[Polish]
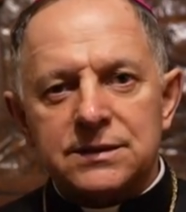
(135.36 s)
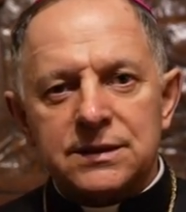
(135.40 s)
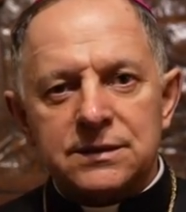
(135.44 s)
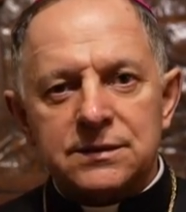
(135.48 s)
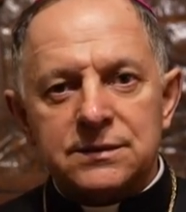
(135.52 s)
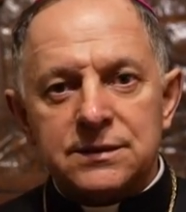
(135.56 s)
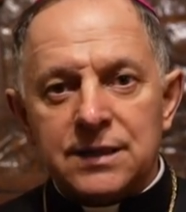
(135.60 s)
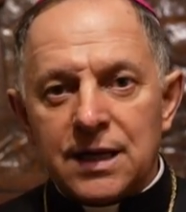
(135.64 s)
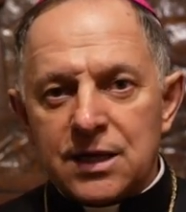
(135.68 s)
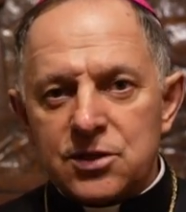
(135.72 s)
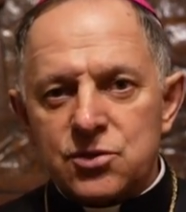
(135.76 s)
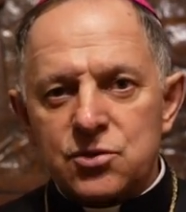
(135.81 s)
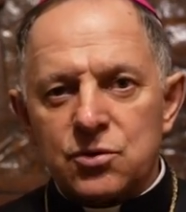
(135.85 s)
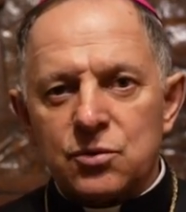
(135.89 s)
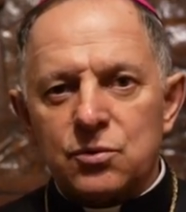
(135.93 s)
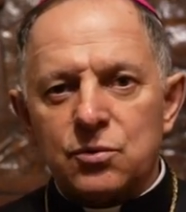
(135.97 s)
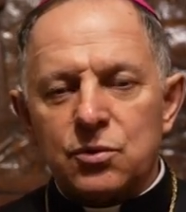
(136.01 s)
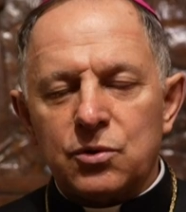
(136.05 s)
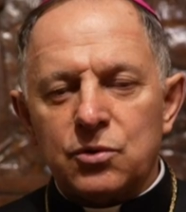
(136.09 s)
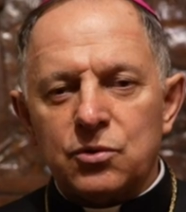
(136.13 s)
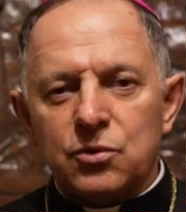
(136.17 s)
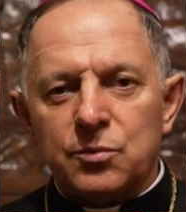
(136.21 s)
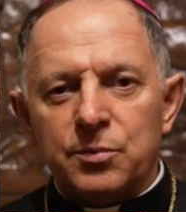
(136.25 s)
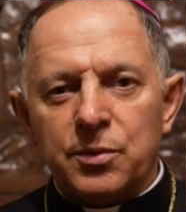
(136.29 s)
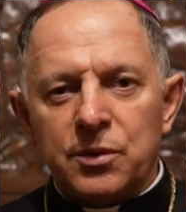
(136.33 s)
naszą
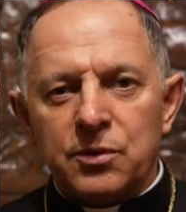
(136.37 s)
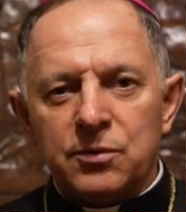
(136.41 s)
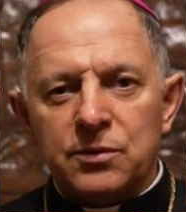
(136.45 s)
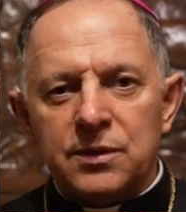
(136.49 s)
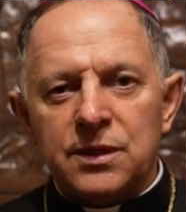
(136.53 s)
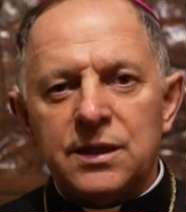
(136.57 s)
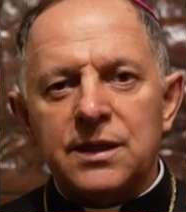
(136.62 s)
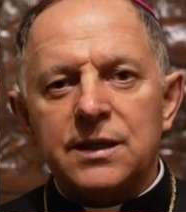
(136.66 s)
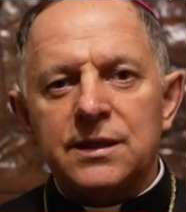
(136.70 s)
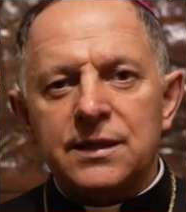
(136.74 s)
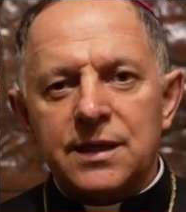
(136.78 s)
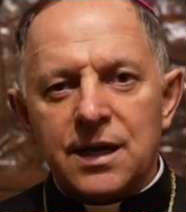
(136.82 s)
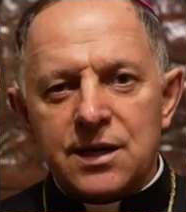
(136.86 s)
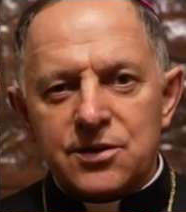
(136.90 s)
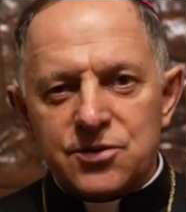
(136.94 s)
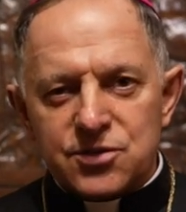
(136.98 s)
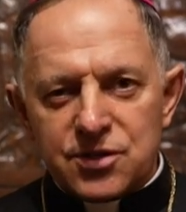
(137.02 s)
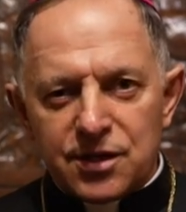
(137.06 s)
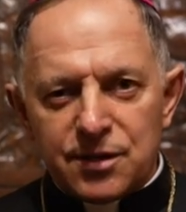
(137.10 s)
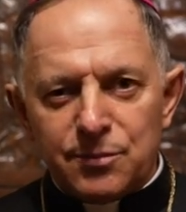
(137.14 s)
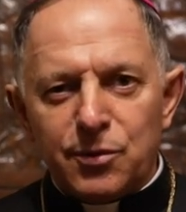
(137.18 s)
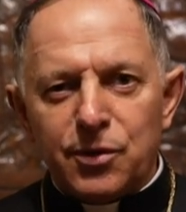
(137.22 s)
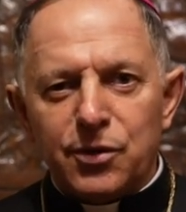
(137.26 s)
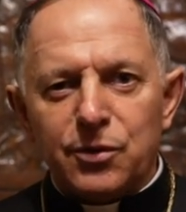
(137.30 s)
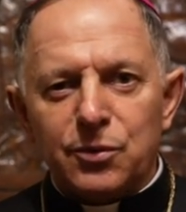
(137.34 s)
chlubą, także
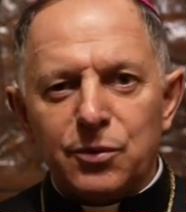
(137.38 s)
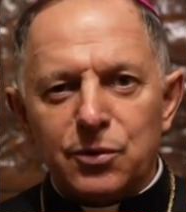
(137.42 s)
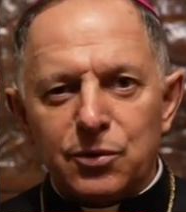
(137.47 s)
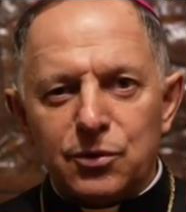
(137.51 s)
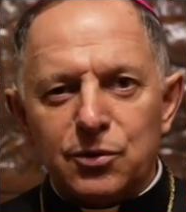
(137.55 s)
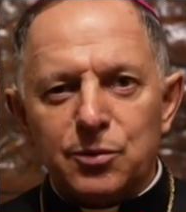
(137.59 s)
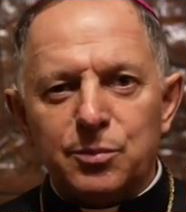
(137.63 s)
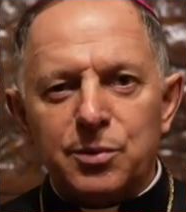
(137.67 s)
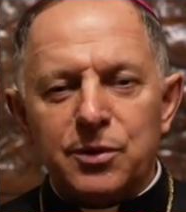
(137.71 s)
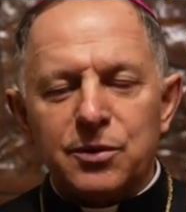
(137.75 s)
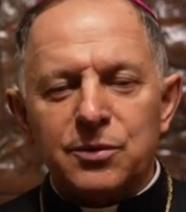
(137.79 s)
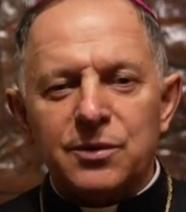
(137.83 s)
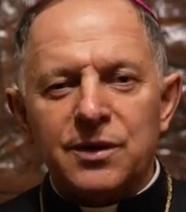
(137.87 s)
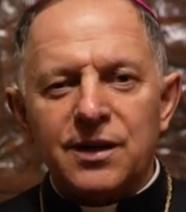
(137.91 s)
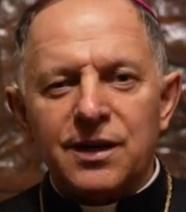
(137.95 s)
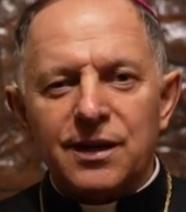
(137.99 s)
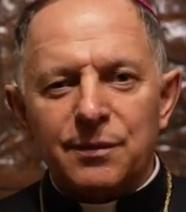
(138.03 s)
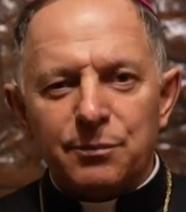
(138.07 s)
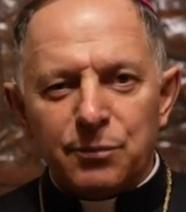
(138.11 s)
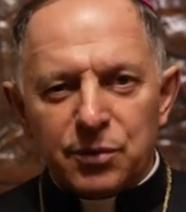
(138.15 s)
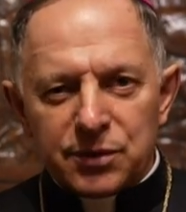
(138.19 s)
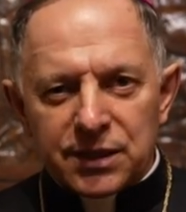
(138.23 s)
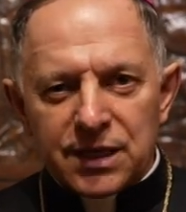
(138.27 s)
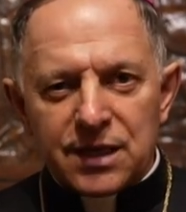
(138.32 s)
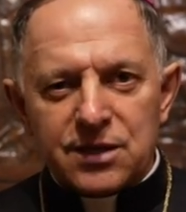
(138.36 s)
i moją chlubą,
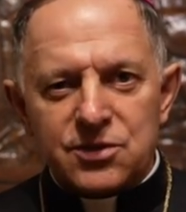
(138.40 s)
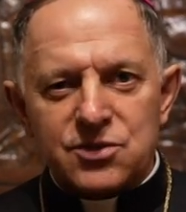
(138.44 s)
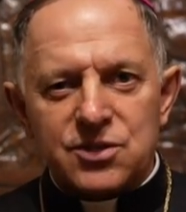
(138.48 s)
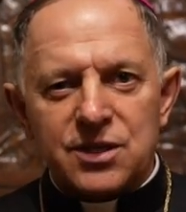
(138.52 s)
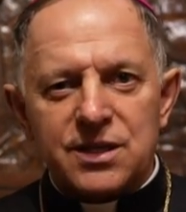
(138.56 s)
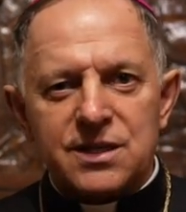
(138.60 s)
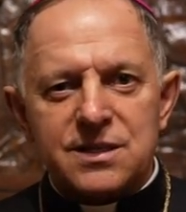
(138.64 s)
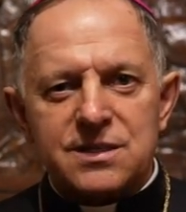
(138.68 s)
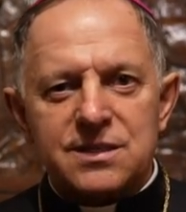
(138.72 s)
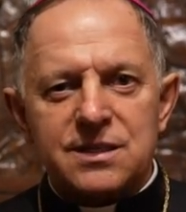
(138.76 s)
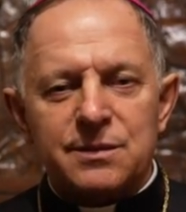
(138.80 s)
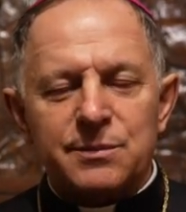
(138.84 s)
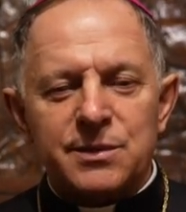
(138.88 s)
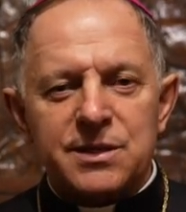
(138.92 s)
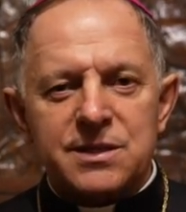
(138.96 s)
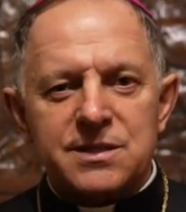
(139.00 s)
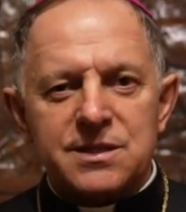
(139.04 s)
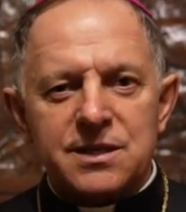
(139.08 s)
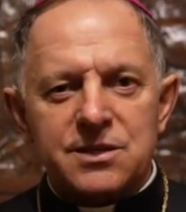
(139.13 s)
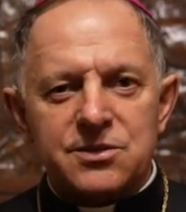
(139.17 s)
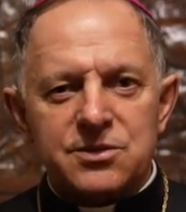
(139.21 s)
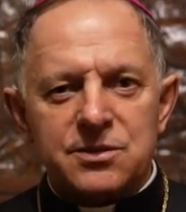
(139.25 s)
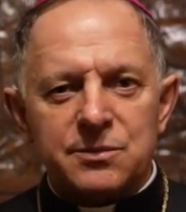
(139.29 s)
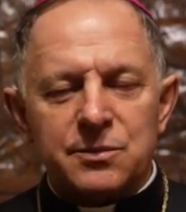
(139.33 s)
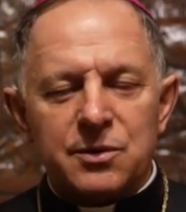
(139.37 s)
bo także jestem
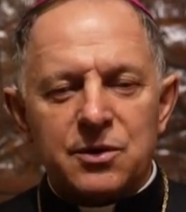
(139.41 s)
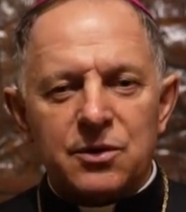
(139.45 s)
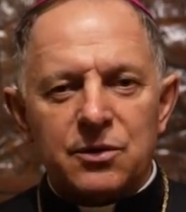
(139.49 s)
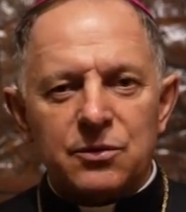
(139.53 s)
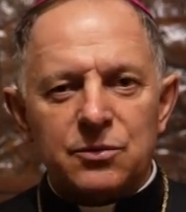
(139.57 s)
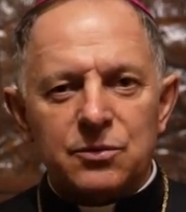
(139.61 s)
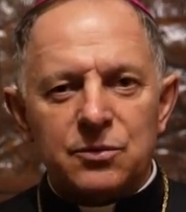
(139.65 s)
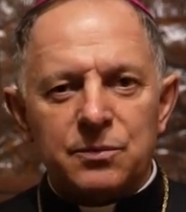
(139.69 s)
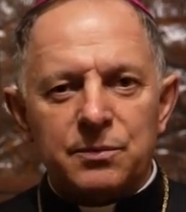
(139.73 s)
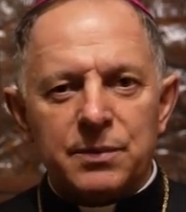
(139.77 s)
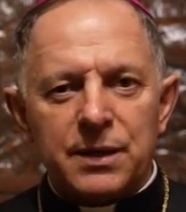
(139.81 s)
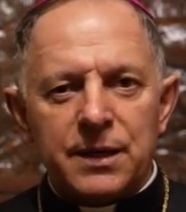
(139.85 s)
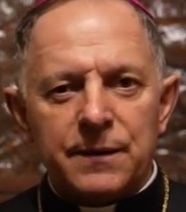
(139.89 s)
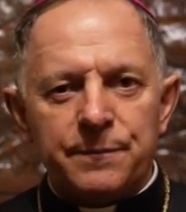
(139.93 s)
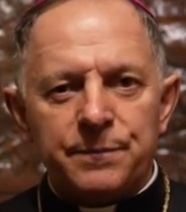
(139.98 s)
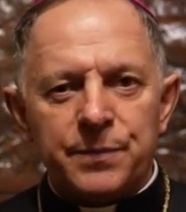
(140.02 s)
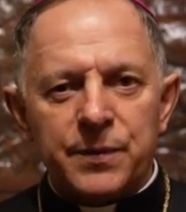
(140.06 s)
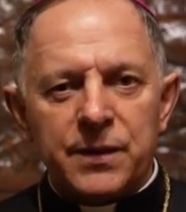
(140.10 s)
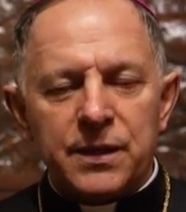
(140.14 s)
rycerzem Kolumba.